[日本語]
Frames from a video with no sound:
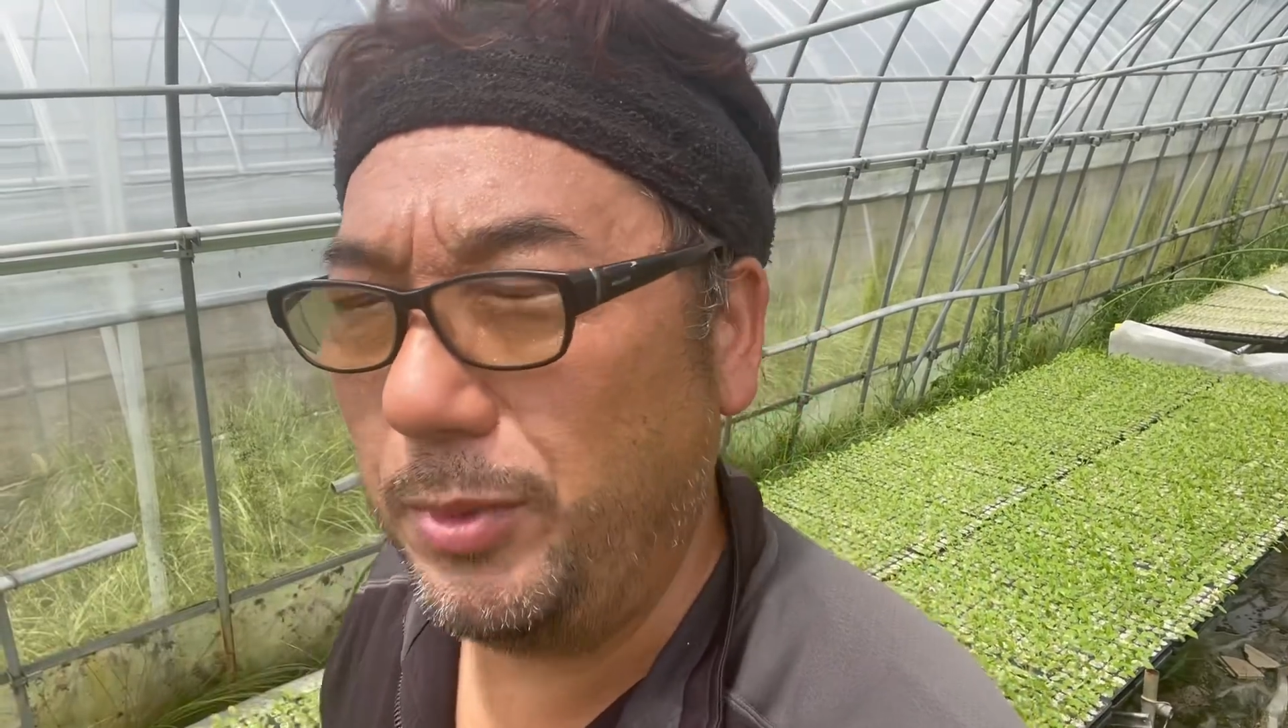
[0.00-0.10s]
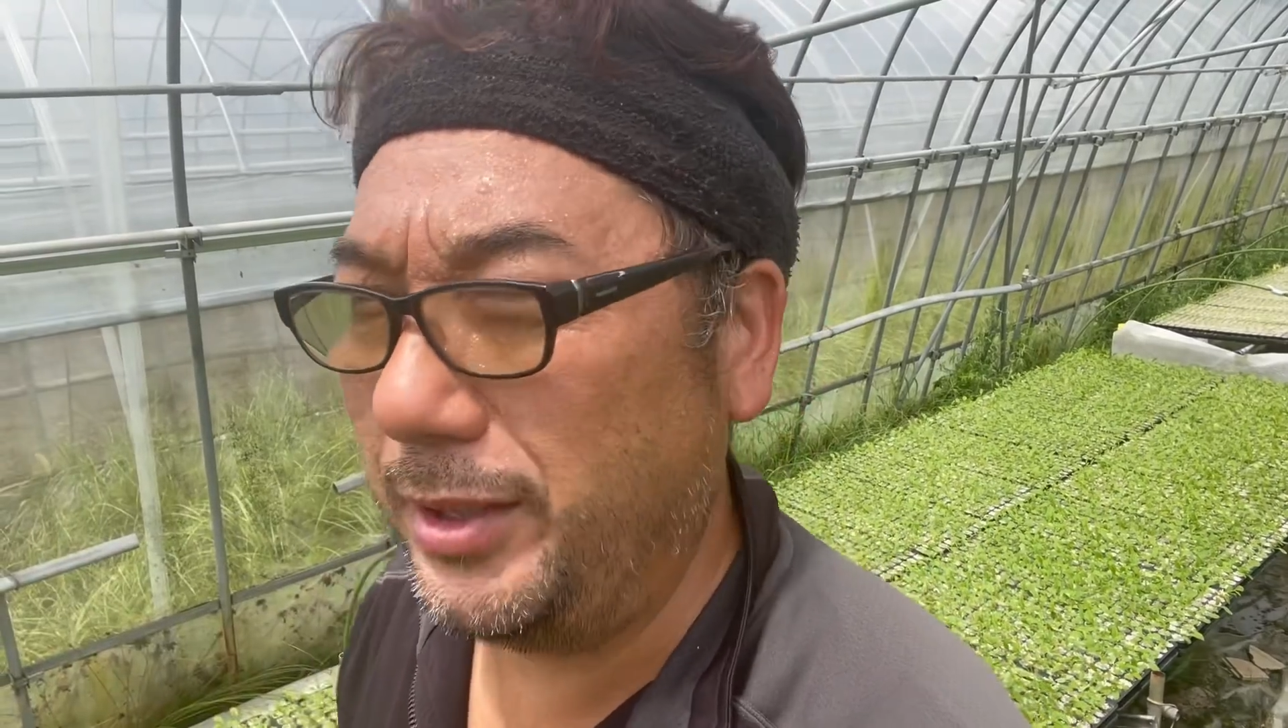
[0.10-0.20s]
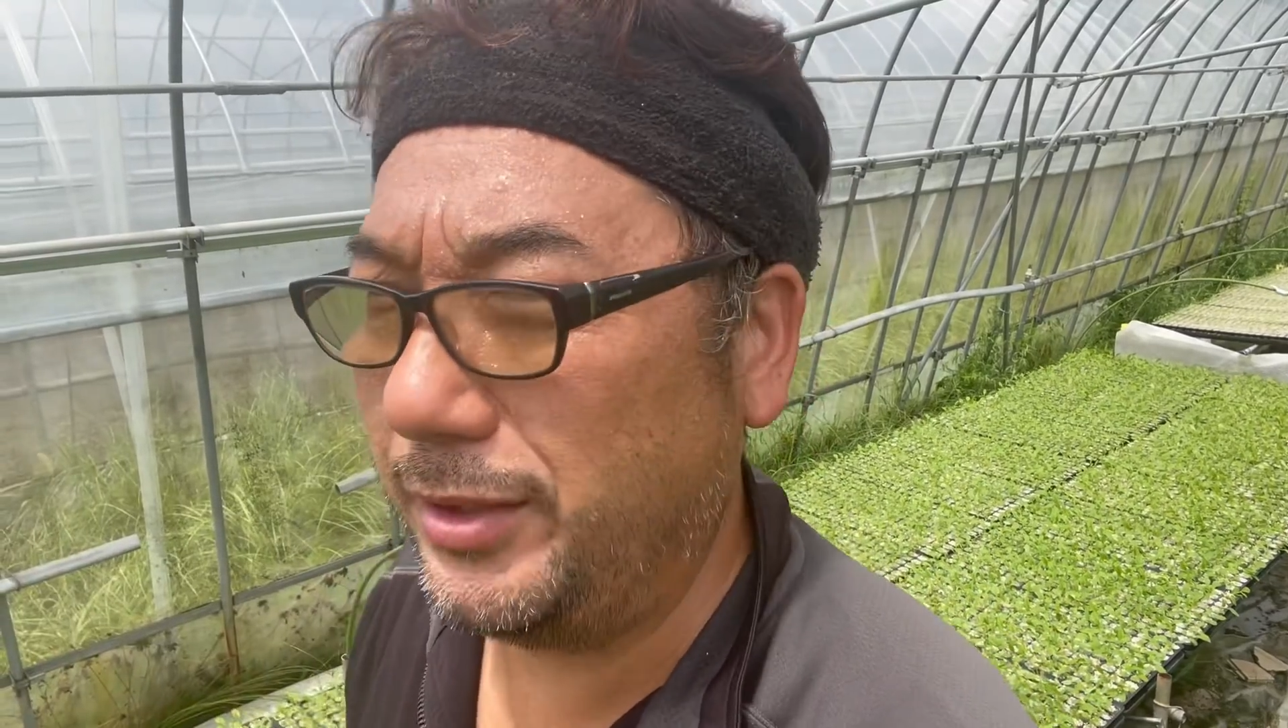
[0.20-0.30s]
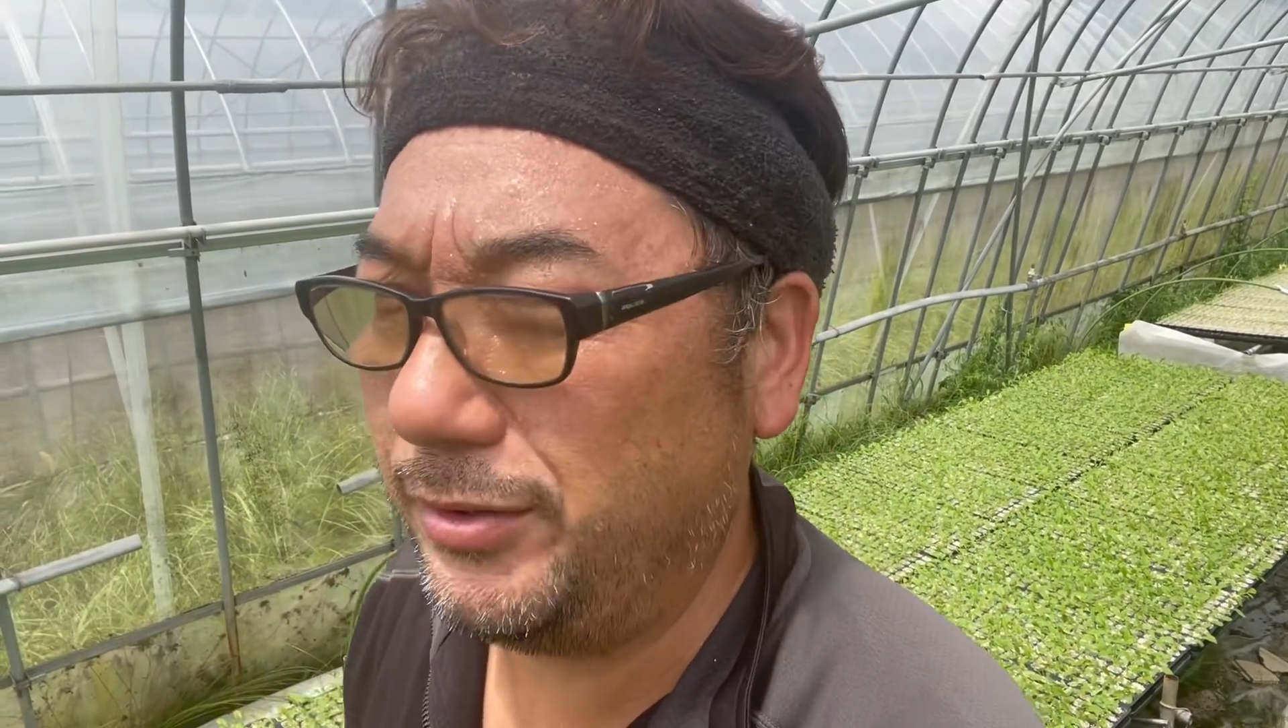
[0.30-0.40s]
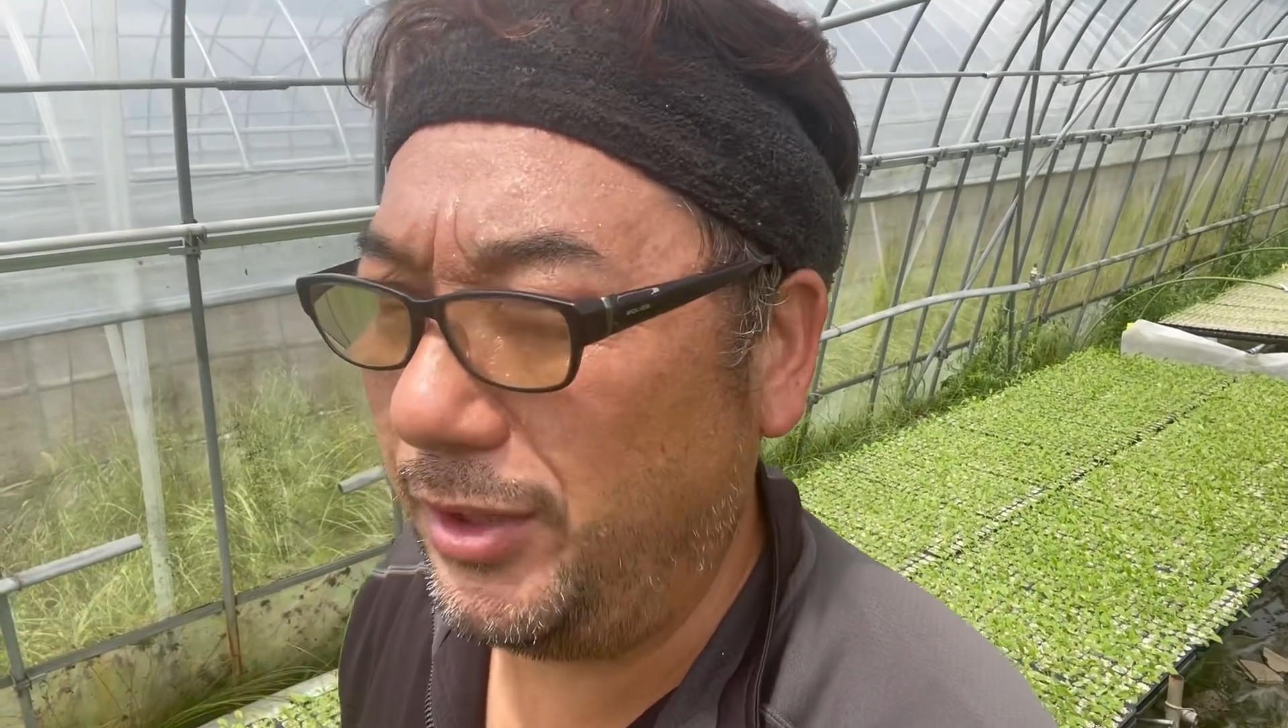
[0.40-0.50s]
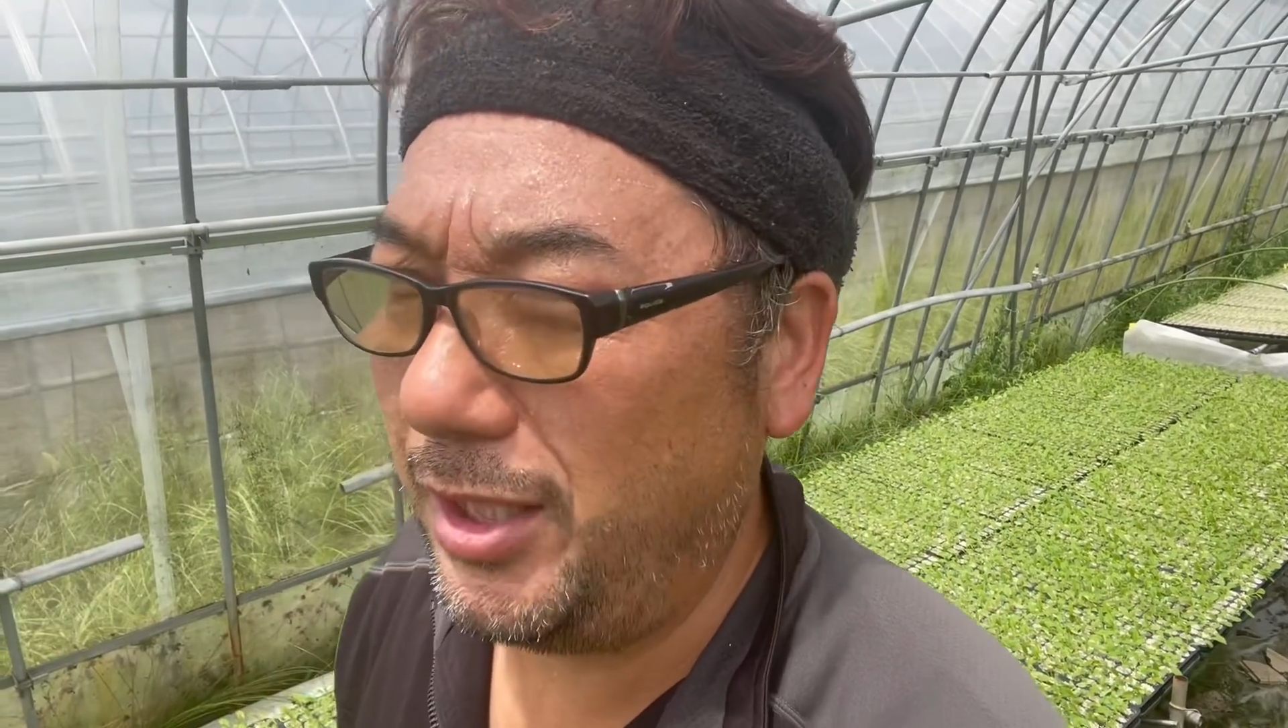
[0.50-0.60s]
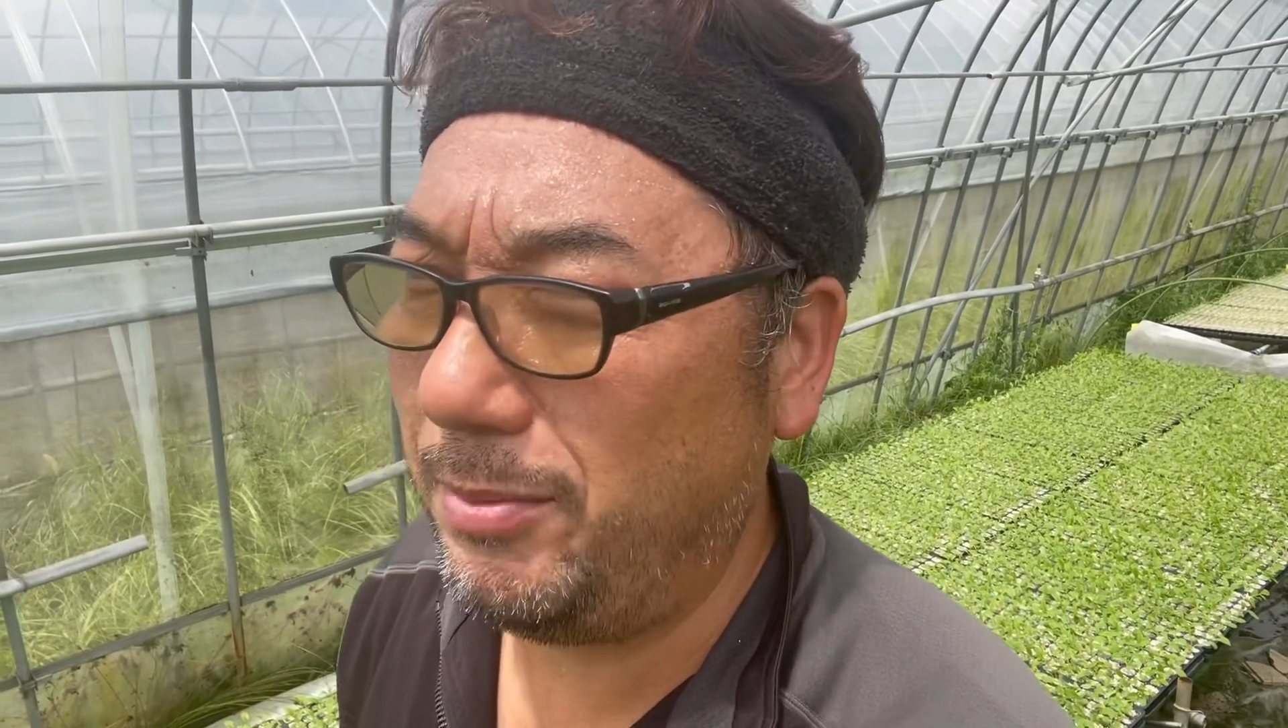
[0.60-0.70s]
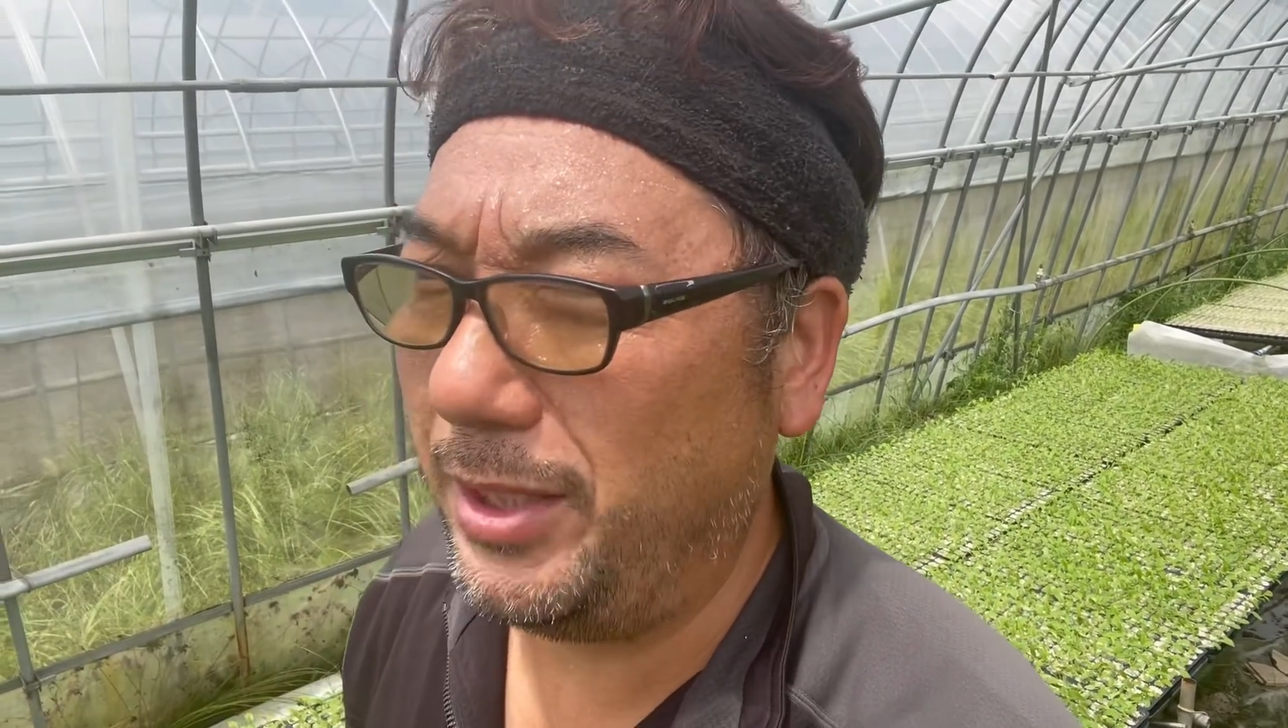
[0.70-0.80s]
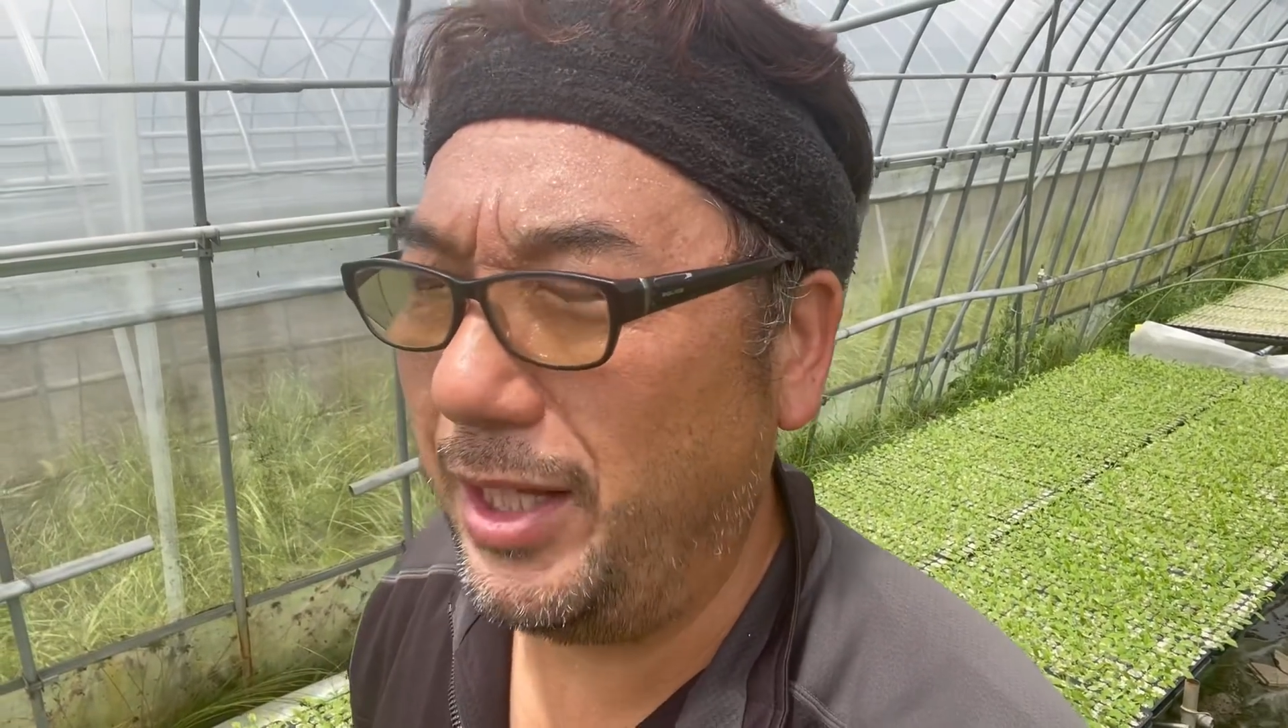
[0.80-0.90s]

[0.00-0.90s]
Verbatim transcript: 目指すんであれば、